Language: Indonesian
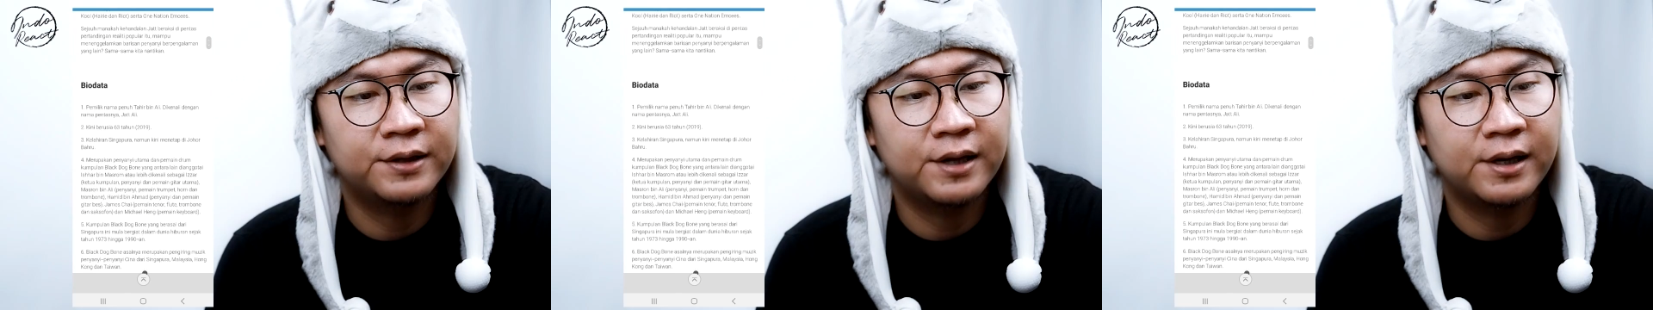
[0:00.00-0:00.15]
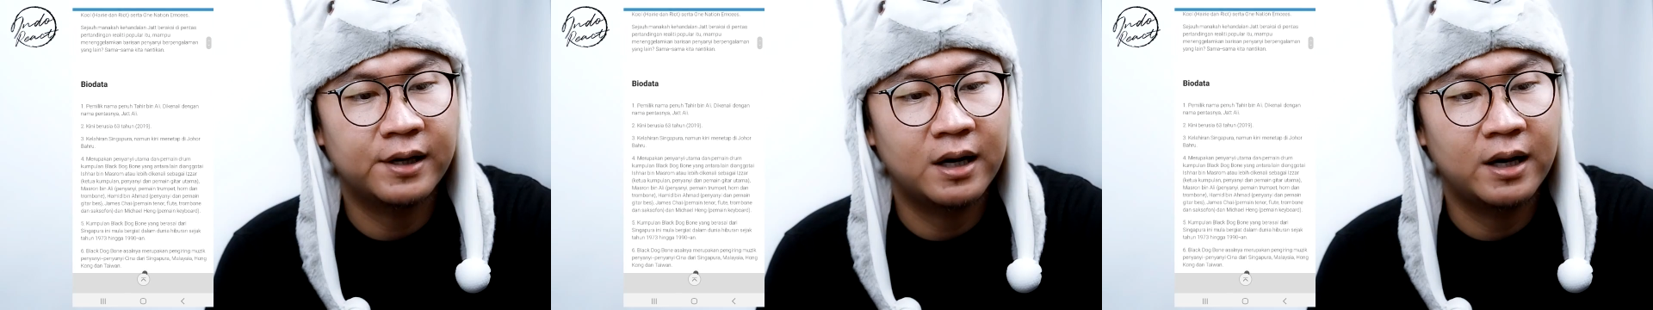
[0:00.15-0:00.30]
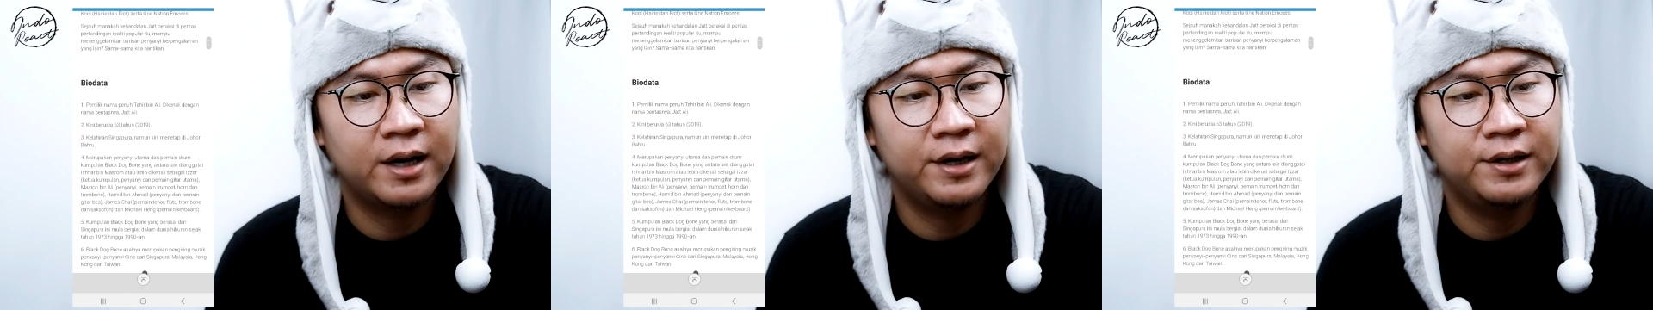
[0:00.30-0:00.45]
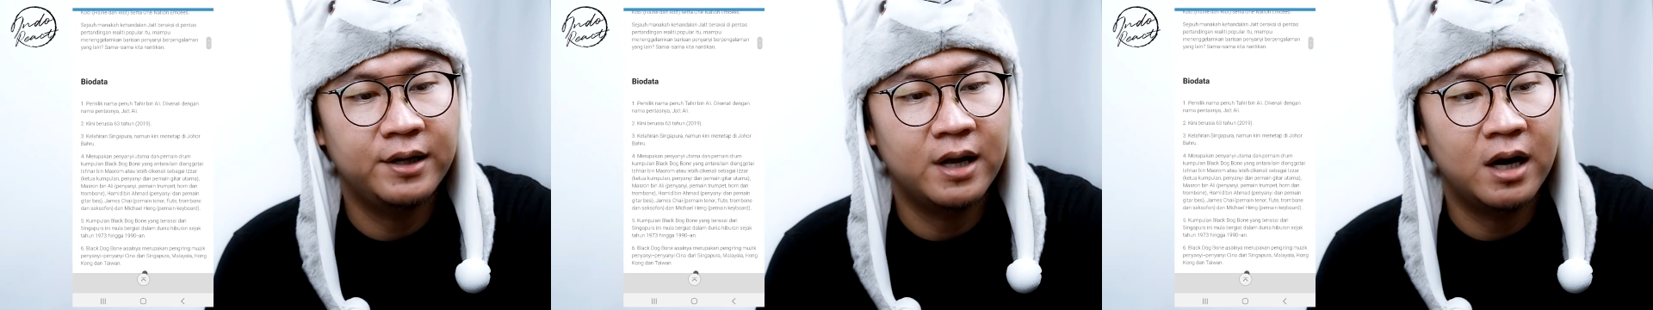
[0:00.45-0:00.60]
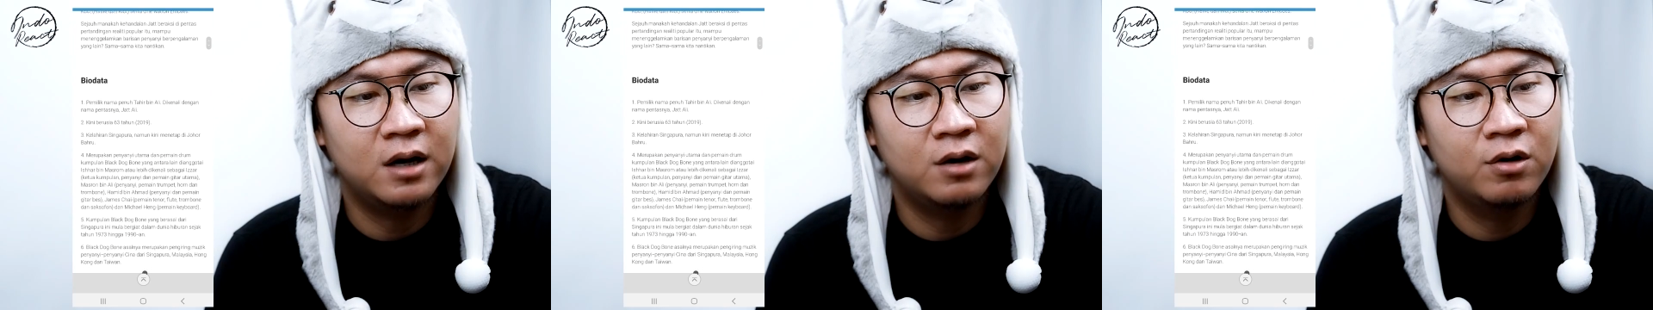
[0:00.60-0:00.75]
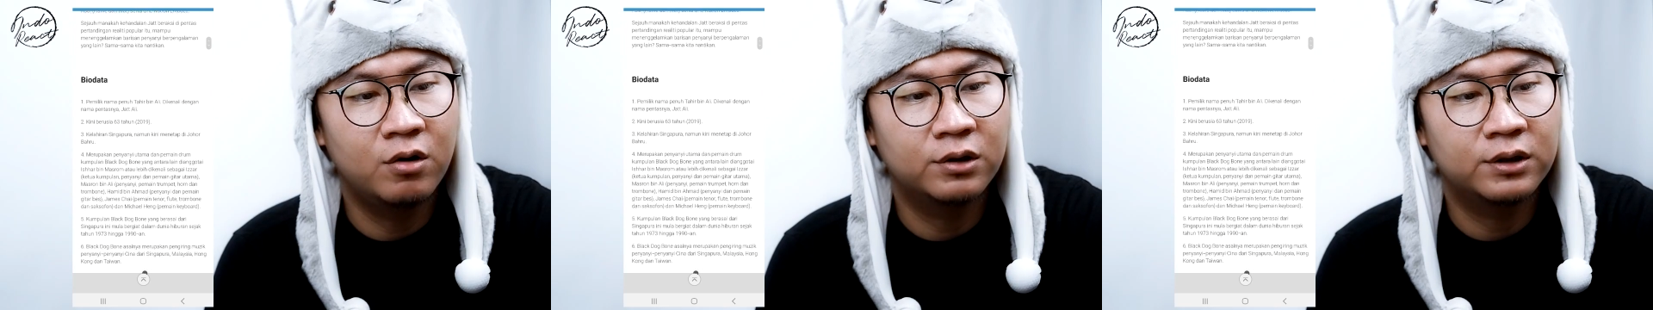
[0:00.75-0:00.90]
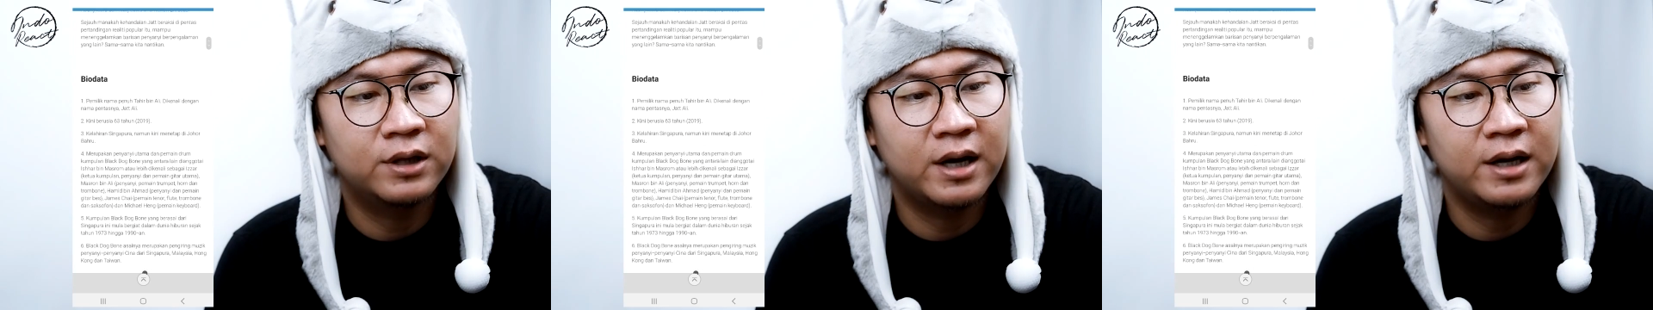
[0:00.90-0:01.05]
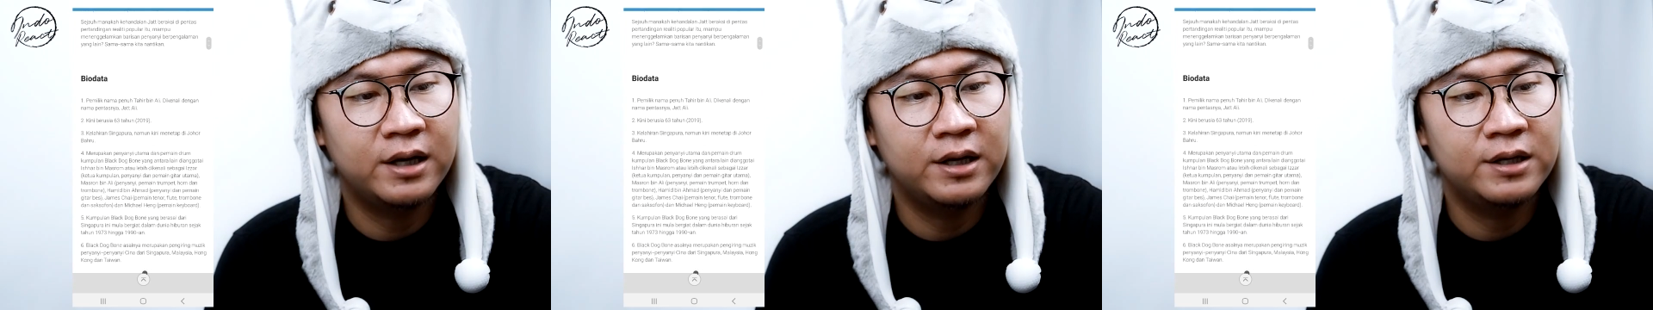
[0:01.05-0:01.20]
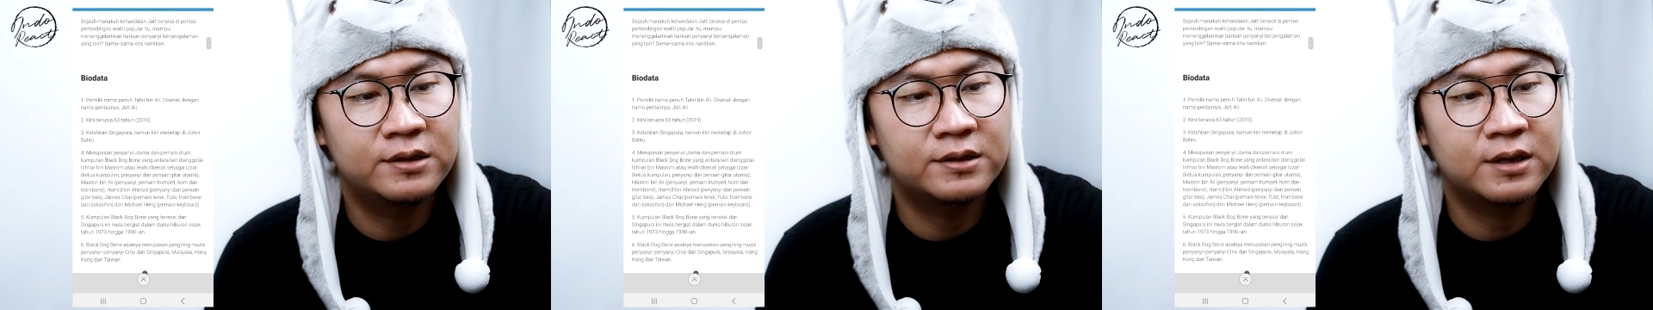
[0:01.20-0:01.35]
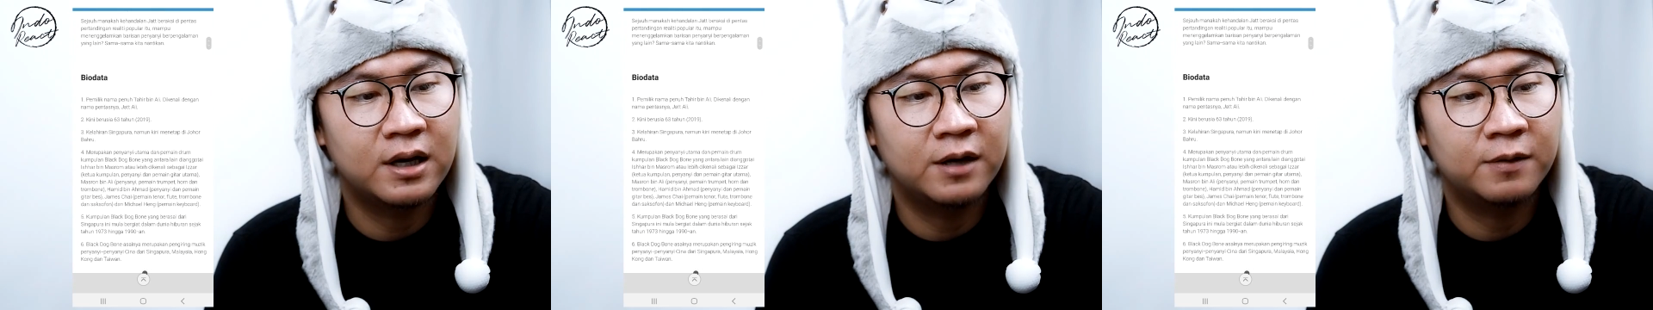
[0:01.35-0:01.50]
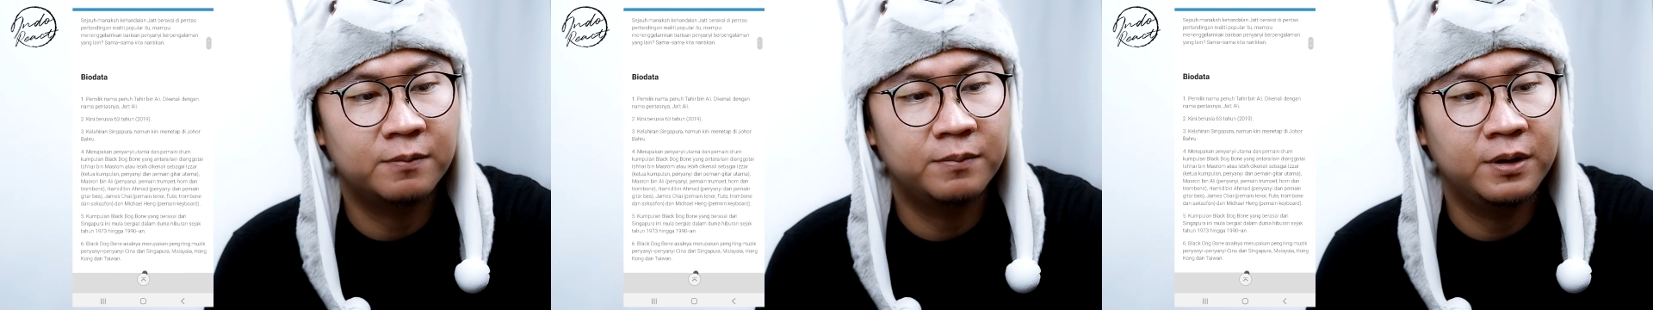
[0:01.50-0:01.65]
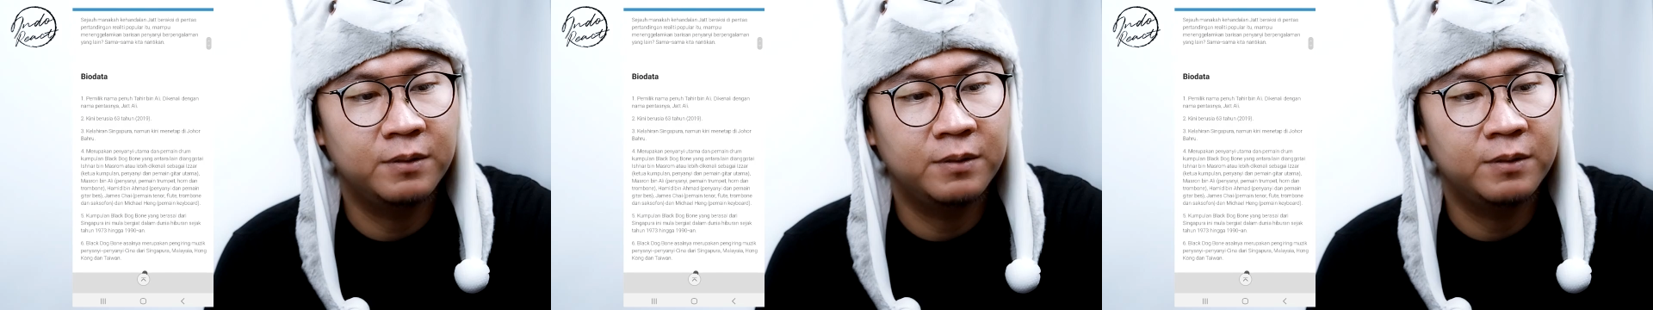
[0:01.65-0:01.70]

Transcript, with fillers: antara lain dianggotai Isar